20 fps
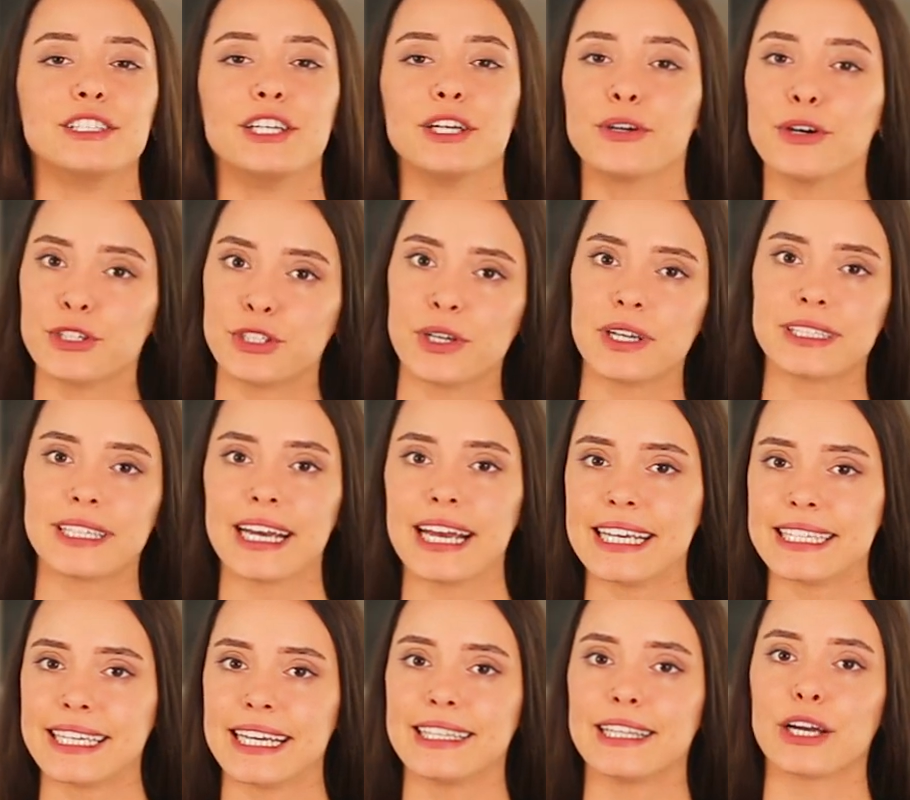Se curtiu essa
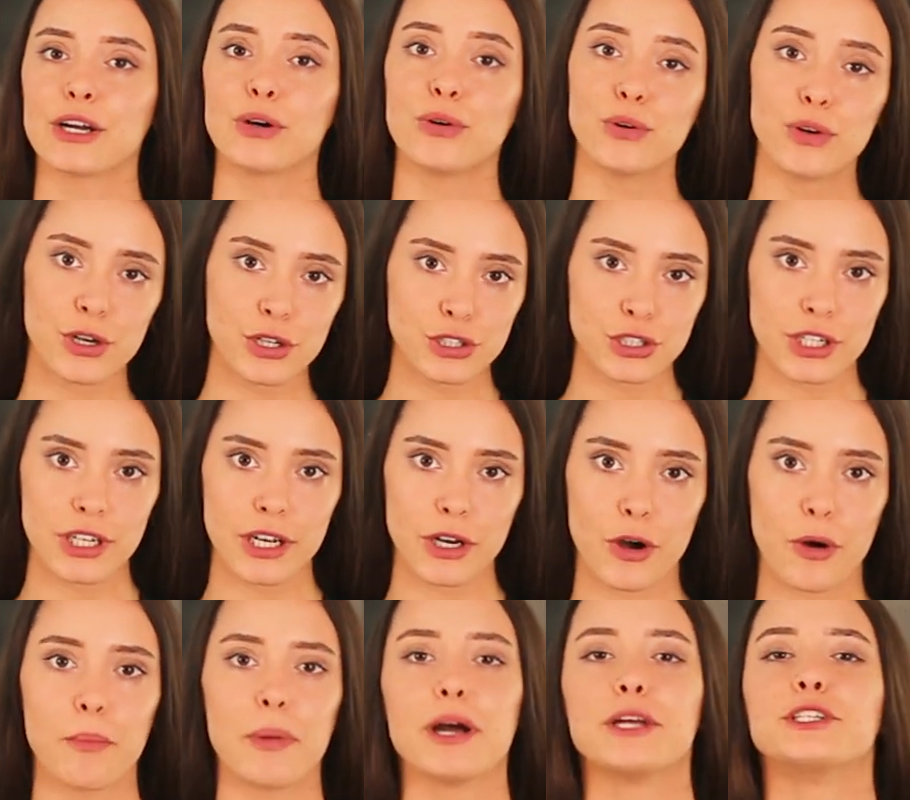receita, curte,
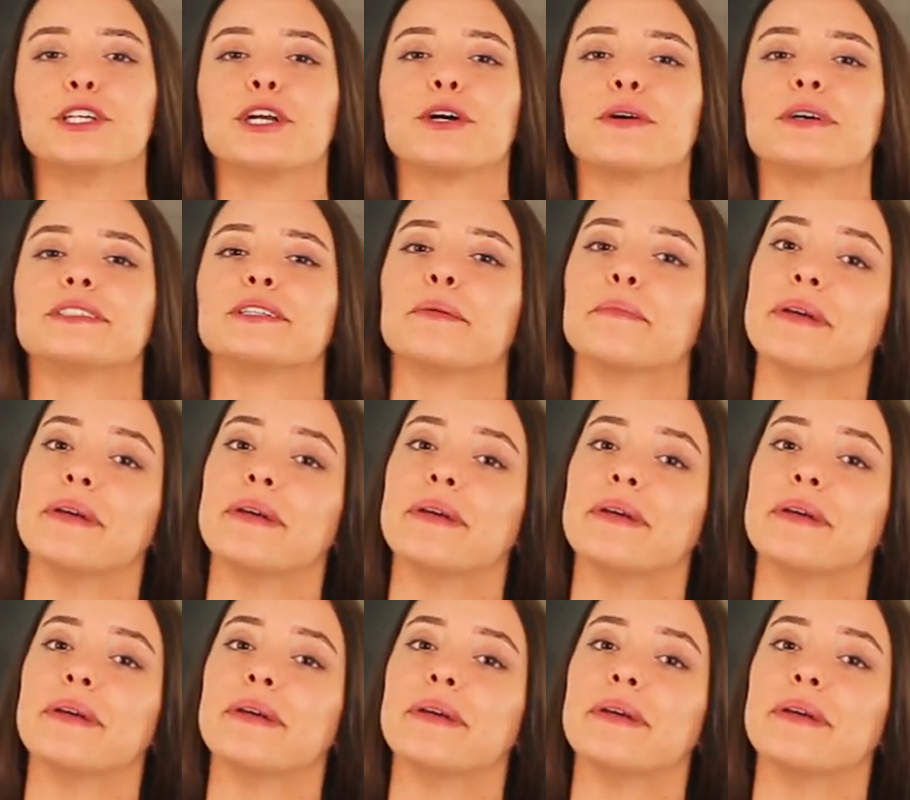compartilhe com as